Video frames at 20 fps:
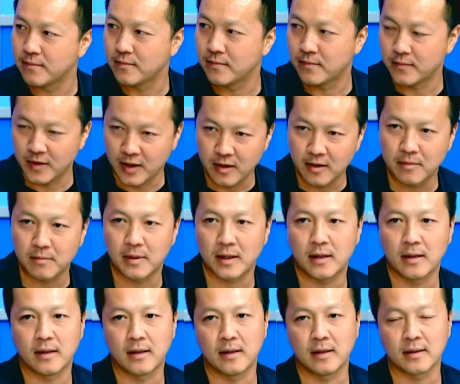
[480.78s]
Nhưng
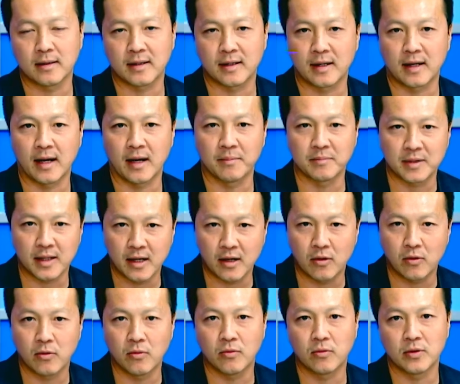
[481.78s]
mà kèm
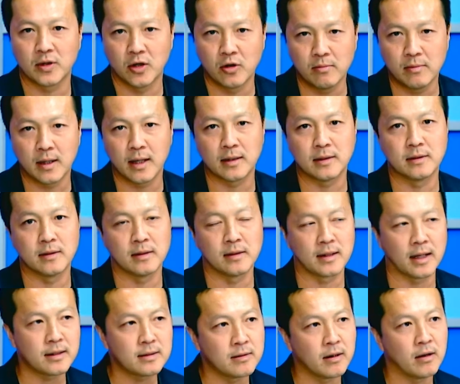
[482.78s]
theo nếu mà người
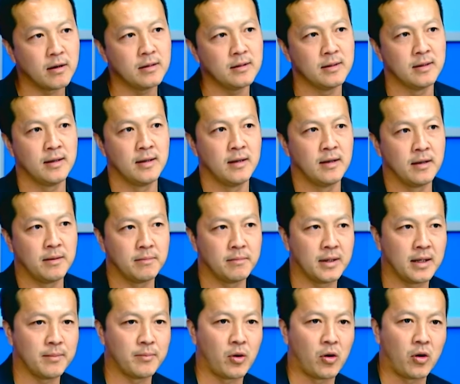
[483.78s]
khách đó
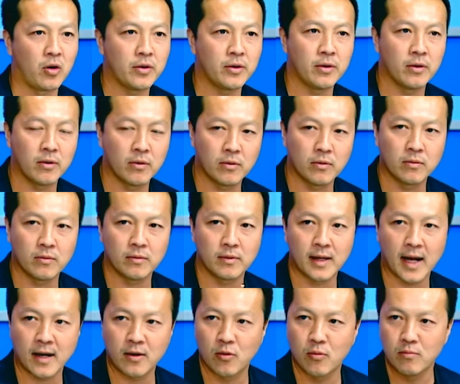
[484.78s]
mà bỏ vô
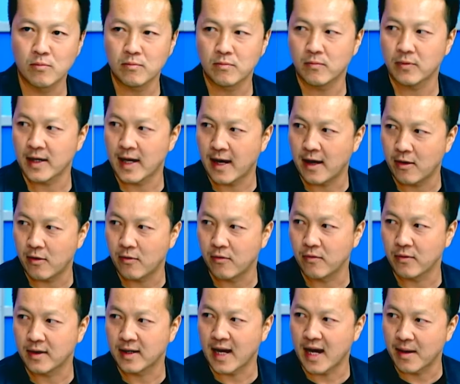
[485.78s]
giá đúng cao
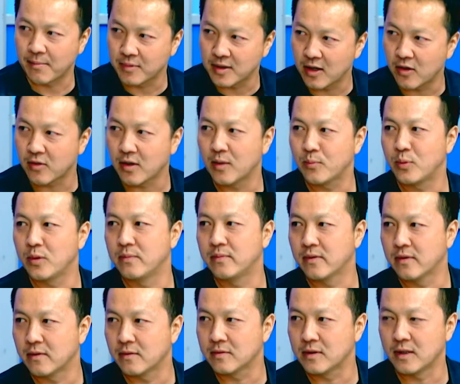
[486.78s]
kèm theo cái
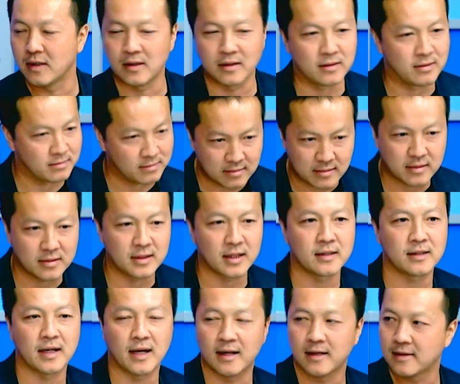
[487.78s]
pre-approval thì chắc
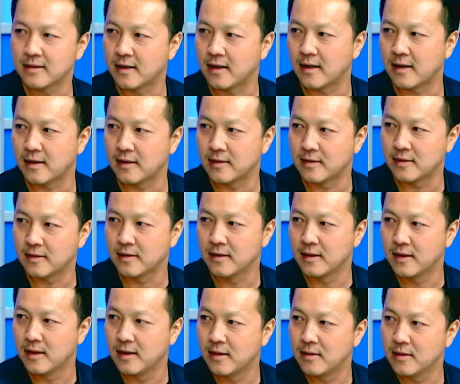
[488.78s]
chắn là
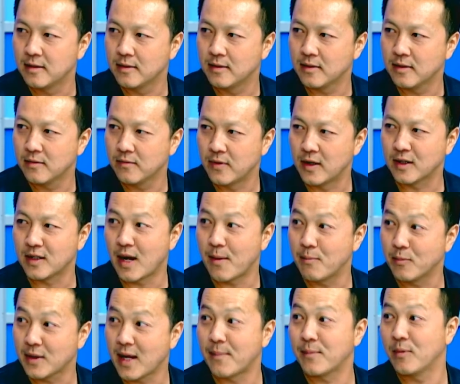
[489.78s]
phần trăm
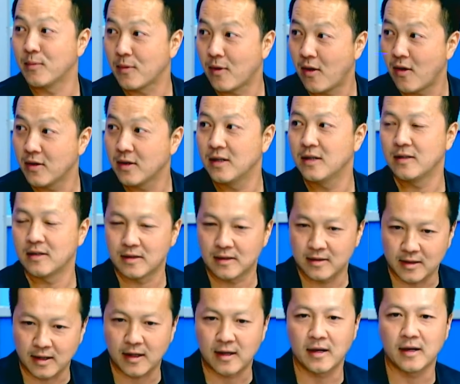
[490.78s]
phần trăm không có nhưng
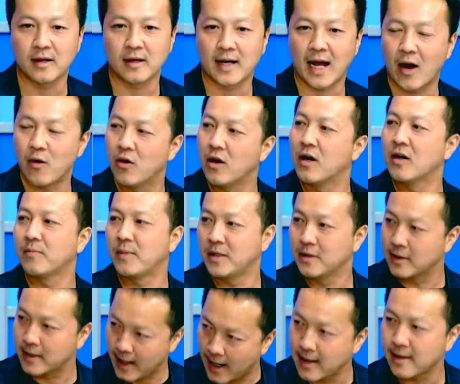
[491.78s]
sẽ cao hơn mấy người
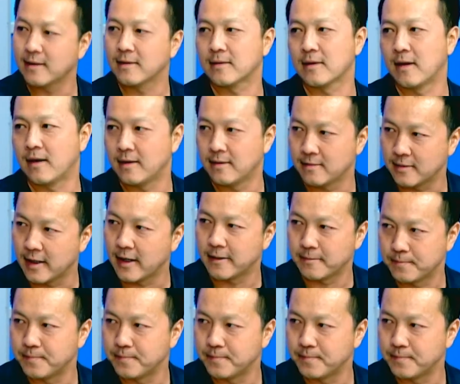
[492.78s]
khác đó. Yeah.